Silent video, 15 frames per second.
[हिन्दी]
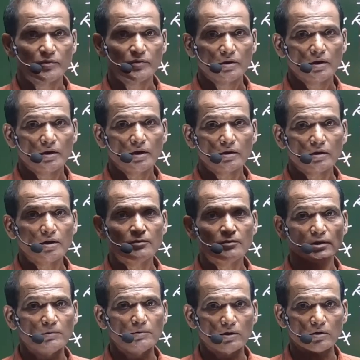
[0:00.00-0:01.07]
एक नॉन वर्बल
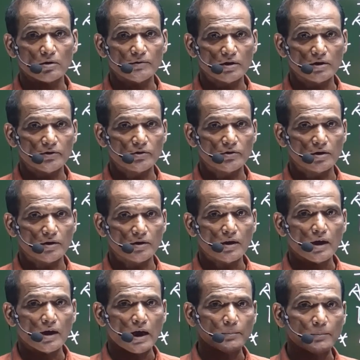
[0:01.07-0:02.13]
कम्युनिकेशन है
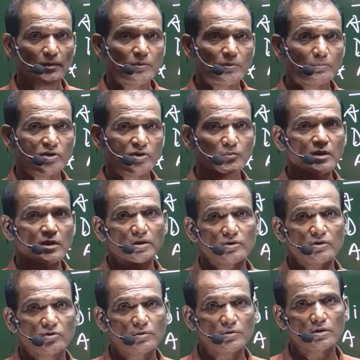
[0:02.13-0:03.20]
आप अपनी बचपन की
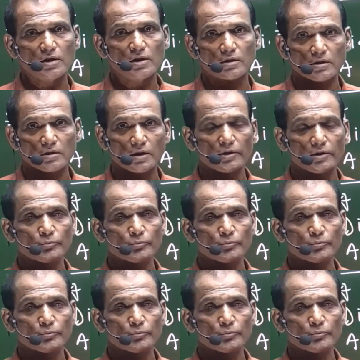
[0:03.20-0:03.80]
तस्वीर देखते हैं